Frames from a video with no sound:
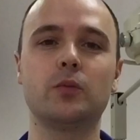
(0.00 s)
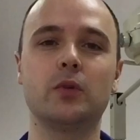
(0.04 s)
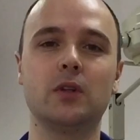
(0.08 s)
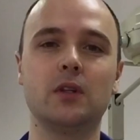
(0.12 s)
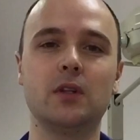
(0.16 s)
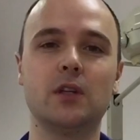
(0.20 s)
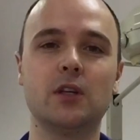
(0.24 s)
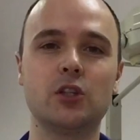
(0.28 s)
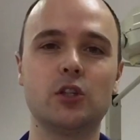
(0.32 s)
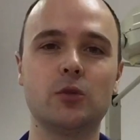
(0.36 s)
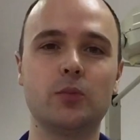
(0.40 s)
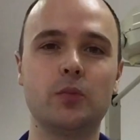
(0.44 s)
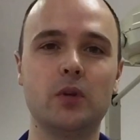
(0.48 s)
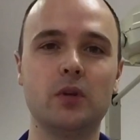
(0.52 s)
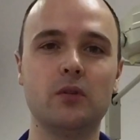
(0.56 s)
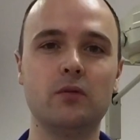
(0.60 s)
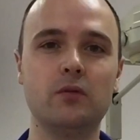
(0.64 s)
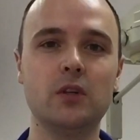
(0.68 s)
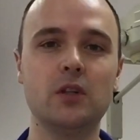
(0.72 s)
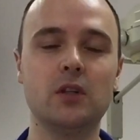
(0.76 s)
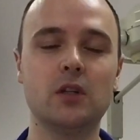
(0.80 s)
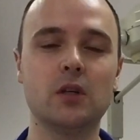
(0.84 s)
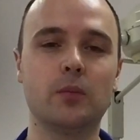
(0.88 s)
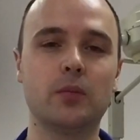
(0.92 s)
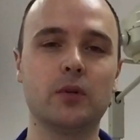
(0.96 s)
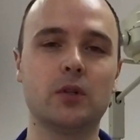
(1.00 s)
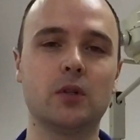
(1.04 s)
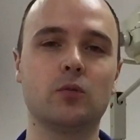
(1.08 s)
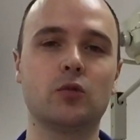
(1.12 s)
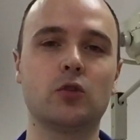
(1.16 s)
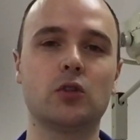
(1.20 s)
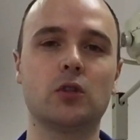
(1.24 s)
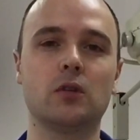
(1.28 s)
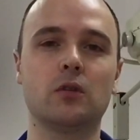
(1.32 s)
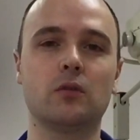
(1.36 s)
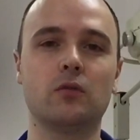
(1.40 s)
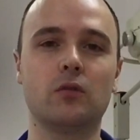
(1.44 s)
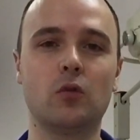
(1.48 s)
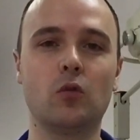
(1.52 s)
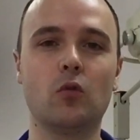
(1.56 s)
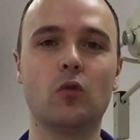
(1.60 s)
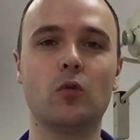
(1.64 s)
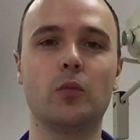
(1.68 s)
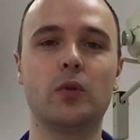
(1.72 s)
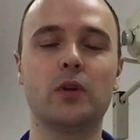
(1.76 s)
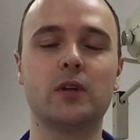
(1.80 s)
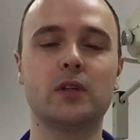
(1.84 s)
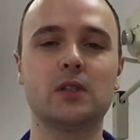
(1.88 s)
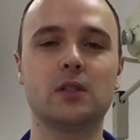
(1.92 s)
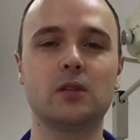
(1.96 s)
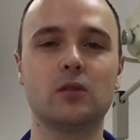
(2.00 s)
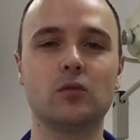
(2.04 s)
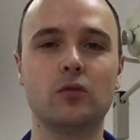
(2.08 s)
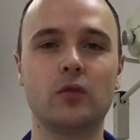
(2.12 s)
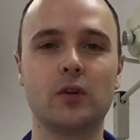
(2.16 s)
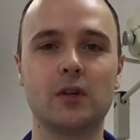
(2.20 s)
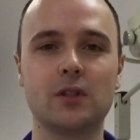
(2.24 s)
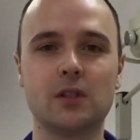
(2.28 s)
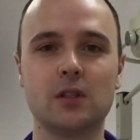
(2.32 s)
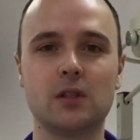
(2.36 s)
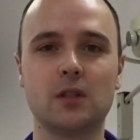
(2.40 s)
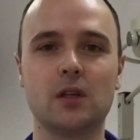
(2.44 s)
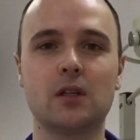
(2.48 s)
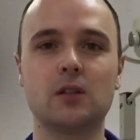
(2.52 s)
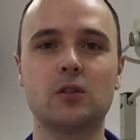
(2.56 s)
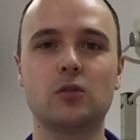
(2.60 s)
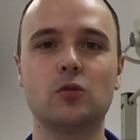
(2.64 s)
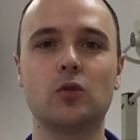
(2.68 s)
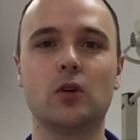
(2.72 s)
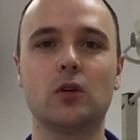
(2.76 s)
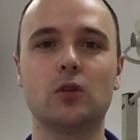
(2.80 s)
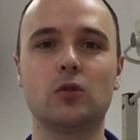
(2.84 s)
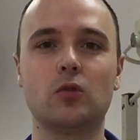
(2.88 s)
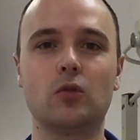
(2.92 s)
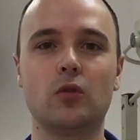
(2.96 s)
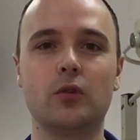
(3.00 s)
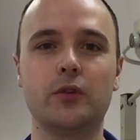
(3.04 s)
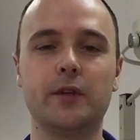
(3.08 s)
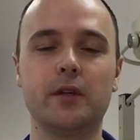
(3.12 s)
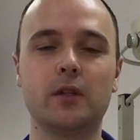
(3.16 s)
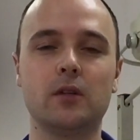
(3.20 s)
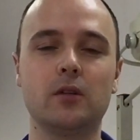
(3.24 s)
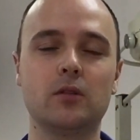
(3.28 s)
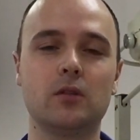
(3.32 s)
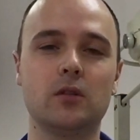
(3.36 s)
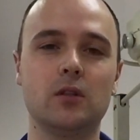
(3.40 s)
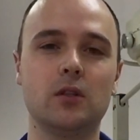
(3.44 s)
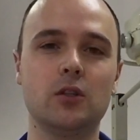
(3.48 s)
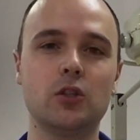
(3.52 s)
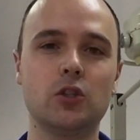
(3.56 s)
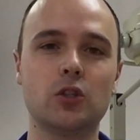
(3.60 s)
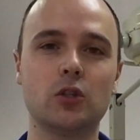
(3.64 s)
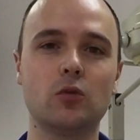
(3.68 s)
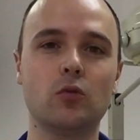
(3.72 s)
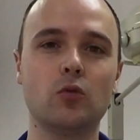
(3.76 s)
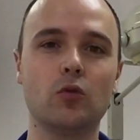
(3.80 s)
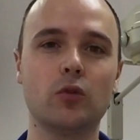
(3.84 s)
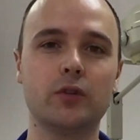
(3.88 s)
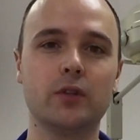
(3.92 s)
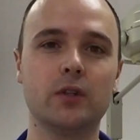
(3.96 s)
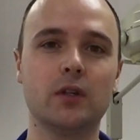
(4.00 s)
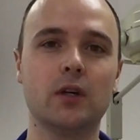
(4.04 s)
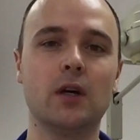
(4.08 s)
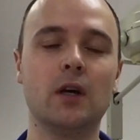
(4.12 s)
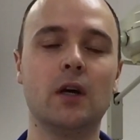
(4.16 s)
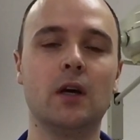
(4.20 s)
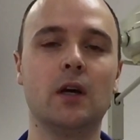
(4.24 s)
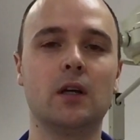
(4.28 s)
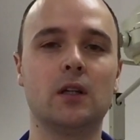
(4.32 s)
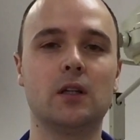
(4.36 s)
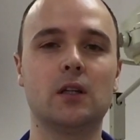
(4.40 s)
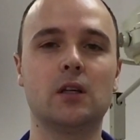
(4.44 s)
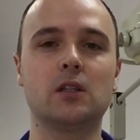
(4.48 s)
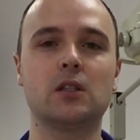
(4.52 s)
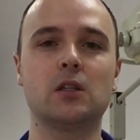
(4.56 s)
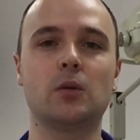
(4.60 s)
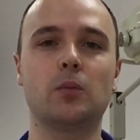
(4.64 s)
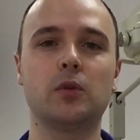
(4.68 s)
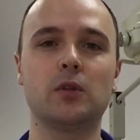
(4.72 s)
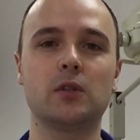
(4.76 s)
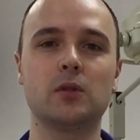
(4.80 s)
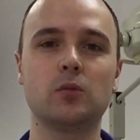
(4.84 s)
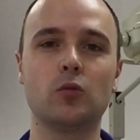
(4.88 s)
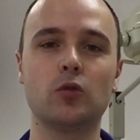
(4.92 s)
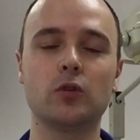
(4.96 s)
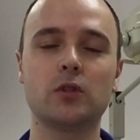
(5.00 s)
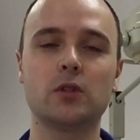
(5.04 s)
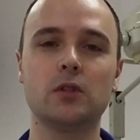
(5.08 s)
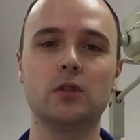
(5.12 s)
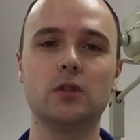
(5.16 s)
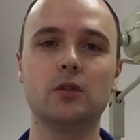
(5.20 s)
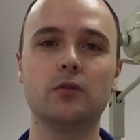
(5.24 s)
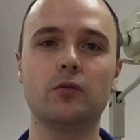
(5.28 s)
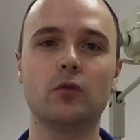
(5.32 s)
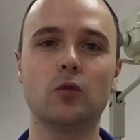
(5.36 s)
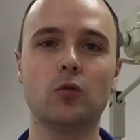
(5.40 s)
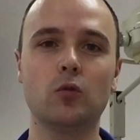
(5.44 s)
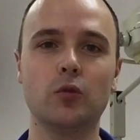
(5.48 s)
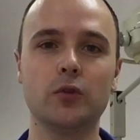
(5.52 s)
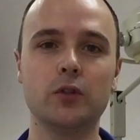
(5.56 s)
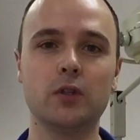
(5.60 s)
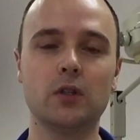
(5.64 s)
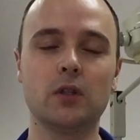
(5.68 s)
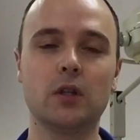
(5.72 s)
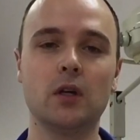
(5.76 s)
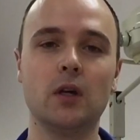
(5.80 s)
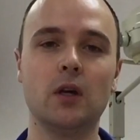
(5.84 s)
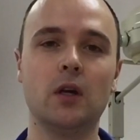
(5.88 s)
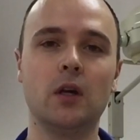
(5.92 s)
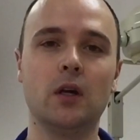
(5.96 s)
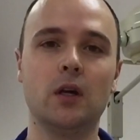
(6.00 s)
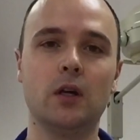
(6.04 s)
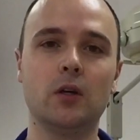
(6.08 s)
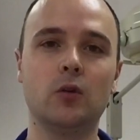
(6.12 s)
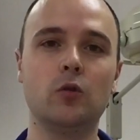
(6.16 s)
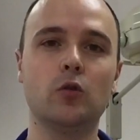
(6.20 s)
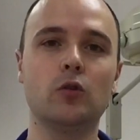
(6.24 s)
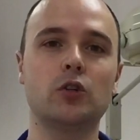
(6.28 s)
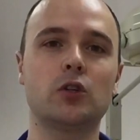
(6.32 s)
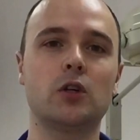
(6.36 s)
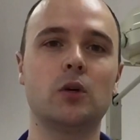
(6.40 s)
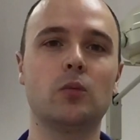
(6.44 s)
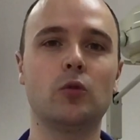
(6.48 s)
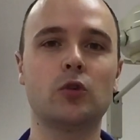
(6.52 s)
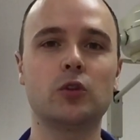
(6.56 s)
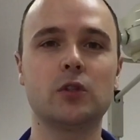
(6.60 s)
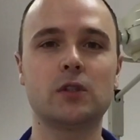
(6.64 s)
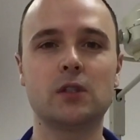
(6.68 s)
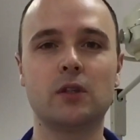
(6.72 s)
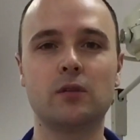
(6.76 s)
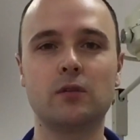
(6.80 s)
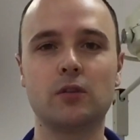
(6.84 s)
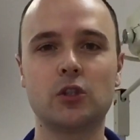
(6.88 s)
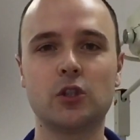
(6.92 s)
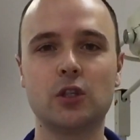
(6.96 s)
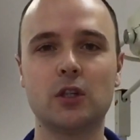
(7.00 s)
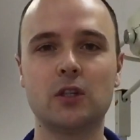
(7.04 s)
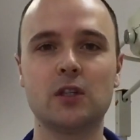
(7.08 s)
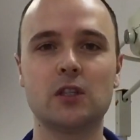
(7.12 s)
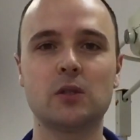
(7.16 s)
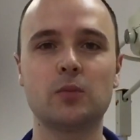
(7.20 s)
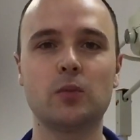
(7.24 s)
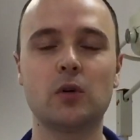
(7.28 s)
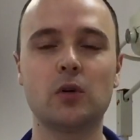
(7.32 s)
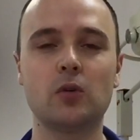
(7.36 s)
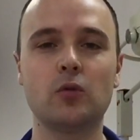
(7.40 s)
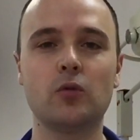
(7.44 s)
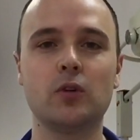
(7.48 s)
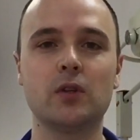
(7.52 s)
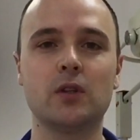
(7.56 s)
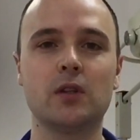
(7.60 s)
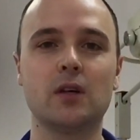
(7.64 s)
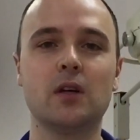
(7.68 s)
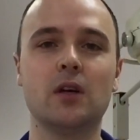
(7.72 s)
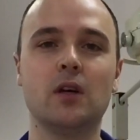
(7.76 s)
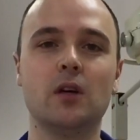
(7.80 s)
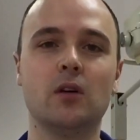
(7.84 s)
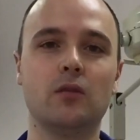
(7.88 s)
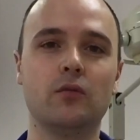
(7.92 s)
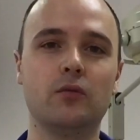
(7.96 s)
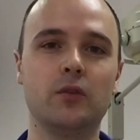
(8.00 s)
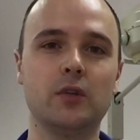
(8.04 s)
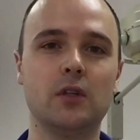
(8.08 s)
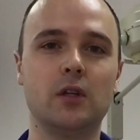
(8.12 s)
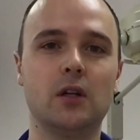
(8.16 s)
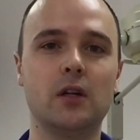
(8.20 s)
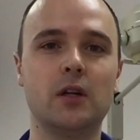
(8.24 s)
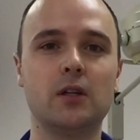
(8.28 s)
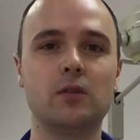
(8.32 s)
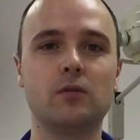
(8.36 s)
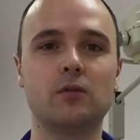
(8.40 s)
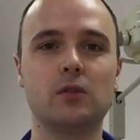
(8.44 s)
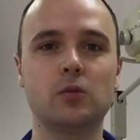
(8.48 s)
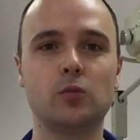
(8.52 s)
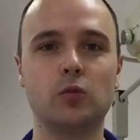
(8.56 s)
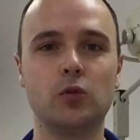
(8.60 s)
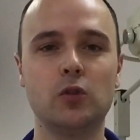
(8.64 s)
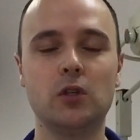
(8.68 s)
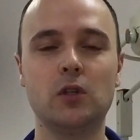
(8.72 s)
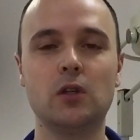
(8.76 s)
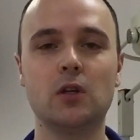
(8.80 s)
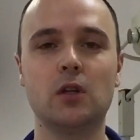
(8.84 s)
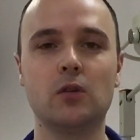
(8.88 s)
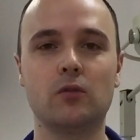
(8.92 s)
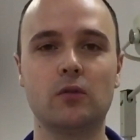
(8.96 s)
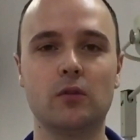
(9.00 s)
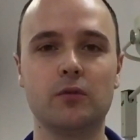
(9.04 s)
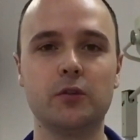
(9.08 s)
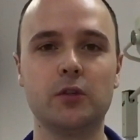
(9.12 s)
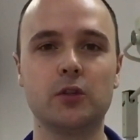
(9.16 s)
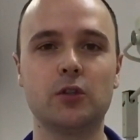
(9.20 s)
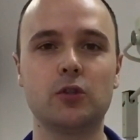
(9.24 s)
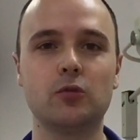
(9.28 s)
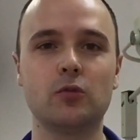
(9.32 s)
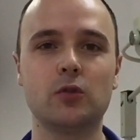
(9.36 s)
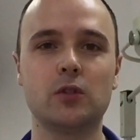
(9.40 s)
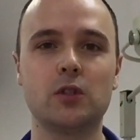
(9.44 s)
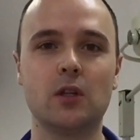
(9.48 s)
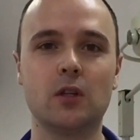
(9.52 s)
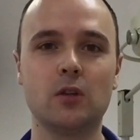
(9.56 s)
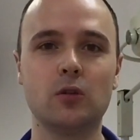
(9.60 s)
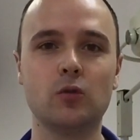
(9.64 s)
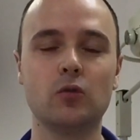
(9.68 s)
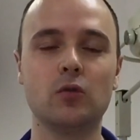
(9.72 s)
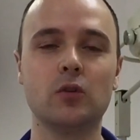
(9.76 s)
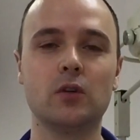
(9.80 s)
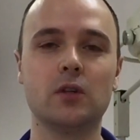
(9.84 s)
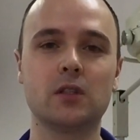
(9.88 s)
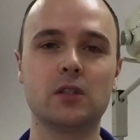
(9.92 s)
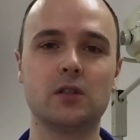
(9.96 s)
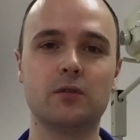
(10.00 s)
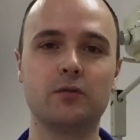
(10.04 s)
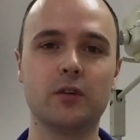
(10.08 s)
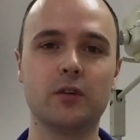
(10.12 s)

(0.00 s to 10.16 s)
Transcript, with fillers: быть даже привита, потому что в комплексную вакцинацию, которую делают ежегодно, таксоплазмоз не входит. И кошка может совершенно спокойно выделять возбудителя во внешнюю среду с